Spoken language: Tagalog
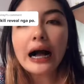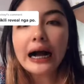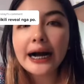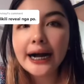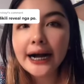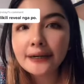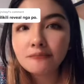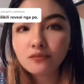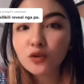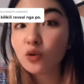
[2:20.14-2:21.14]
Ah,
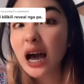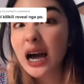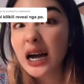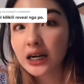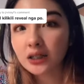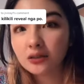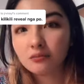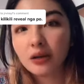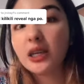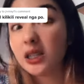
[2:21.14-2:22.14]
yung laang,
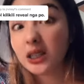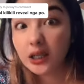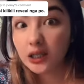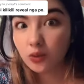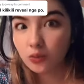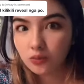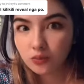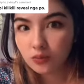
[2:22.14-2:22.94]
maingit kayo.